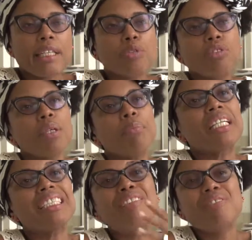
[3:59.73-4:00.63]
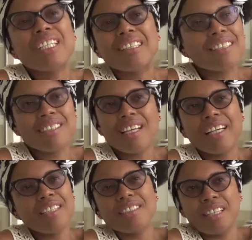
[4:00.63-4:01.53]
es un en que diferentes
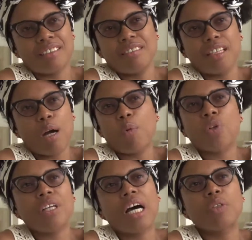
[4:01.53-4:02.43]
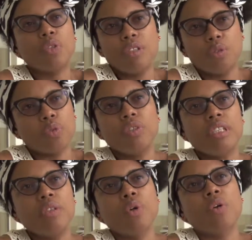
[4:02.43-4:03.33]
áreas han abordado y discutido,